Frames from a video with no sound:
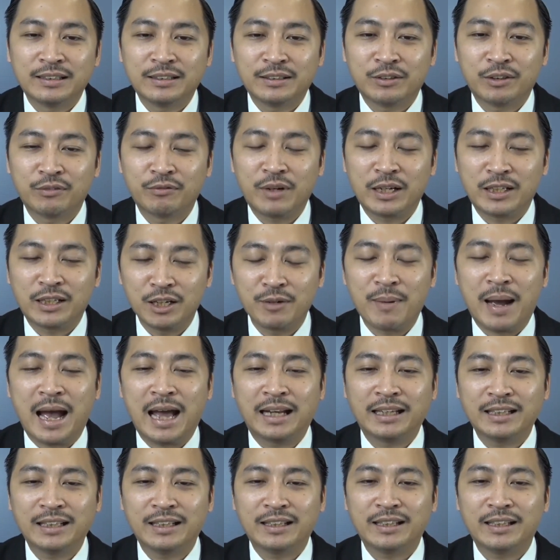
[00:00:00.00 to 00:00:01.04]
còn về cơ
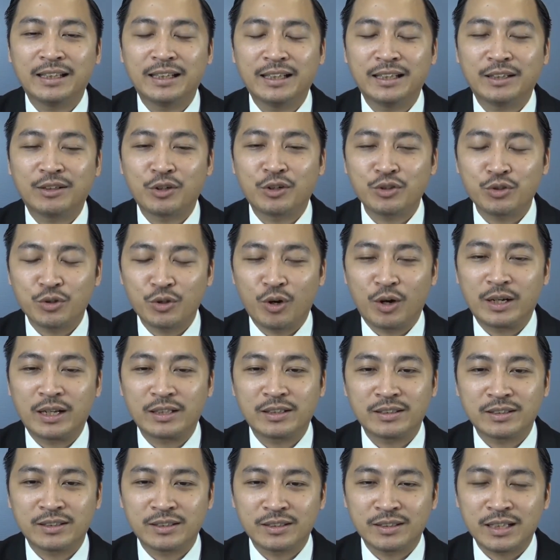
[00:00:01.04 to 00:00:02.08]
bản thì thì có sổ đỏ là
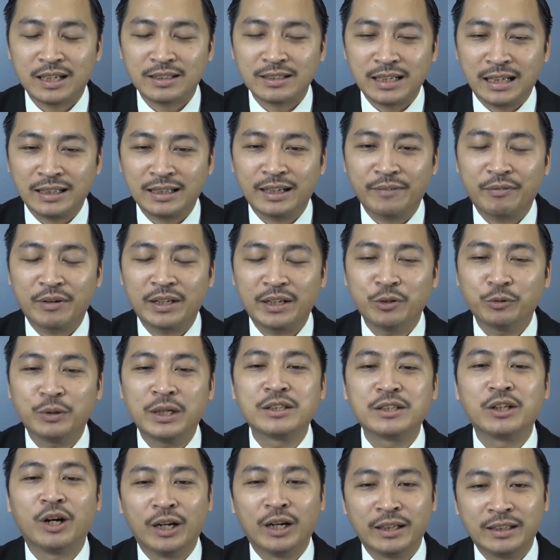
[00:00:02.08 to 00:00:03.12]
chắc chắn là phải ưu
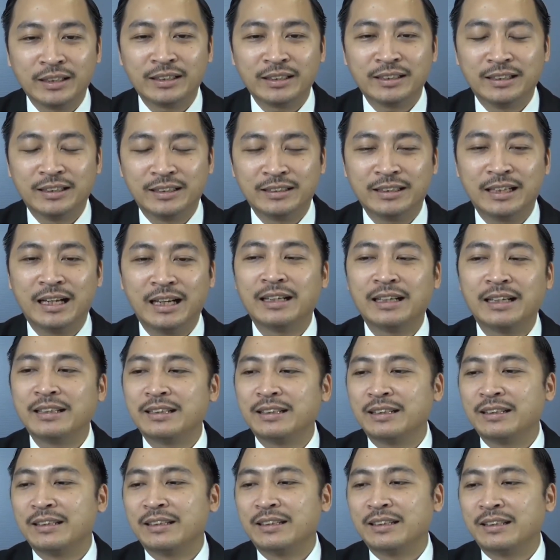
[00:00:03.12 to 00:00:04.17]
tiên rồi đấy chứ
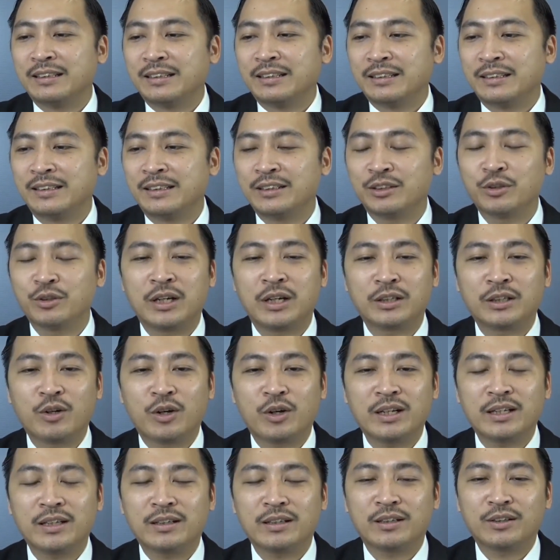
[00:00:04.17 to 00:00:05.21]
nhưng tôi đang
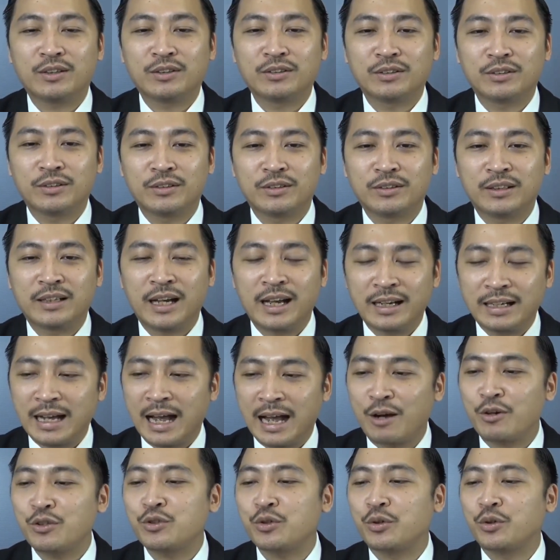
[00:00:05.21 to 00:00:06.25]
nói là kể cả
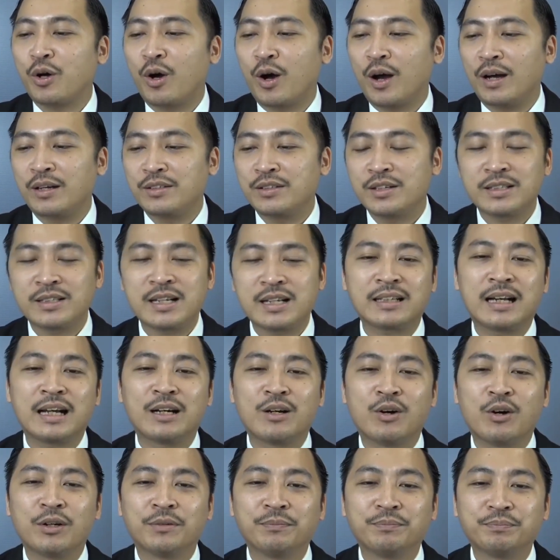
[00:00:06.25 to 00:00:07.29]
có sổ đỏ chưa chắc đã
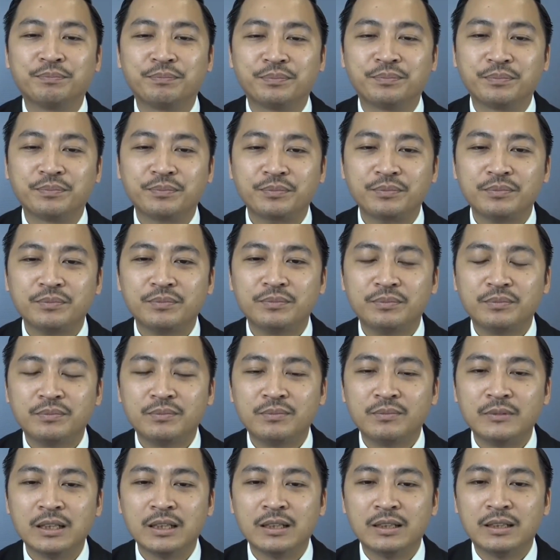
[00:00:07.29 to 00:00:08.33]
ngon
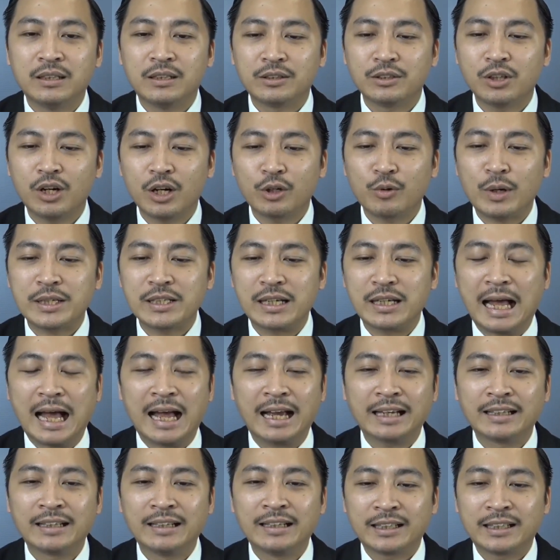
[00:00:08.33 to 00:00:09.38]
rồi quay trở
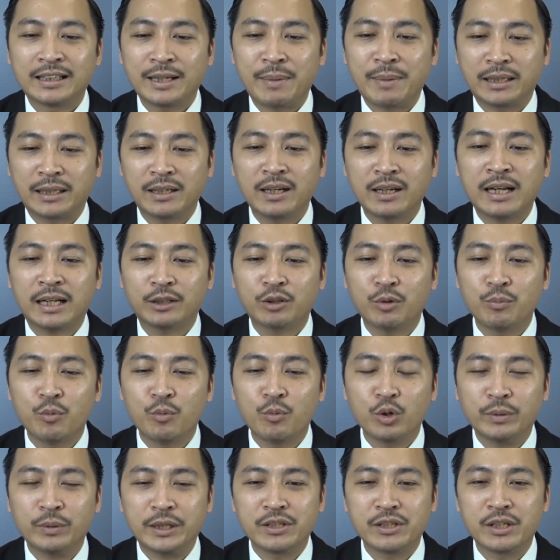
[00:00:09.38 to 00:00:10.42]
lại cái mảnh đất này tôi mua
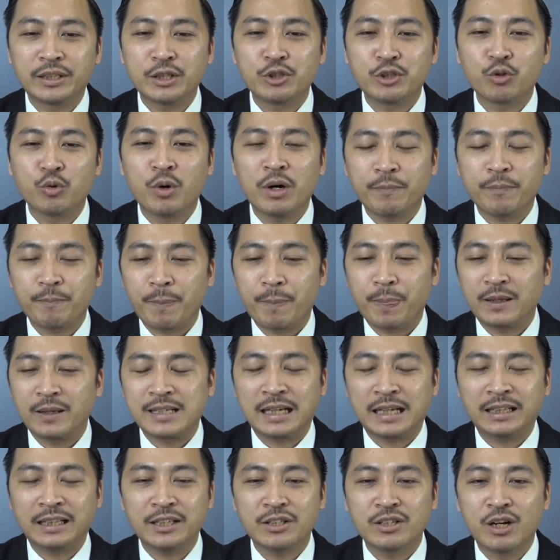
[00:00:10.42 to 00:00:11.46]
lúc thị trường đi xuống
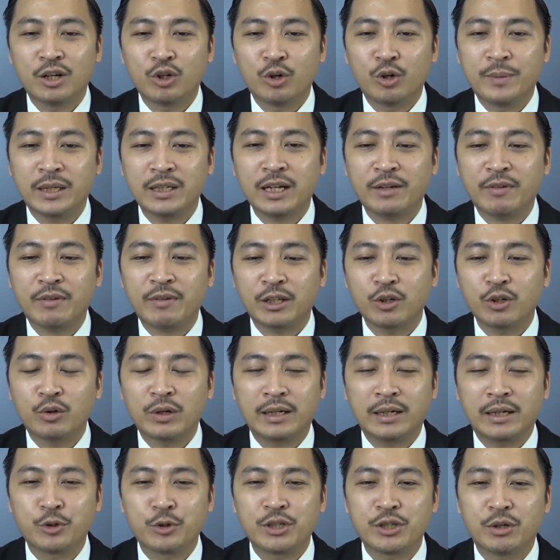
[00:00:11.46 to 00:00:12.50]
giá thị trường của miếng đất vendo
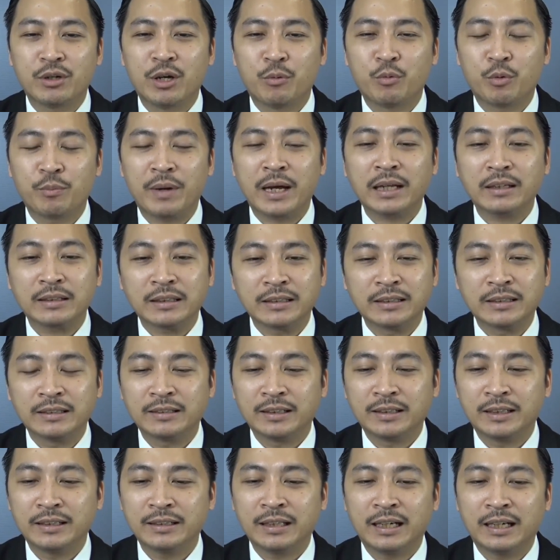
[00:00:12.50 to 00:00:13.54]
này là một triệu đồng một mét
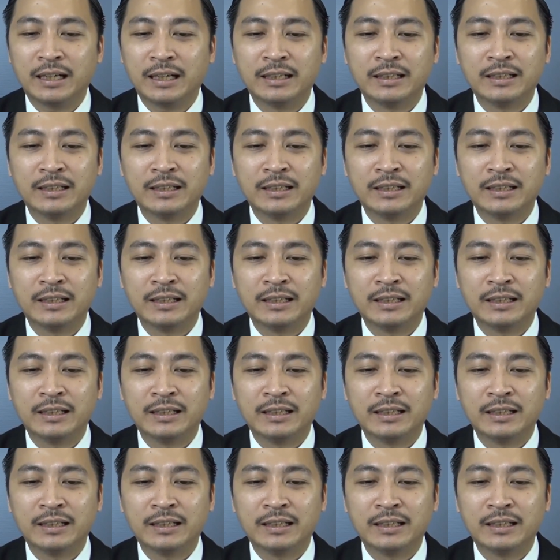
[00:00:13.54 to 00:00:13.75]
đấy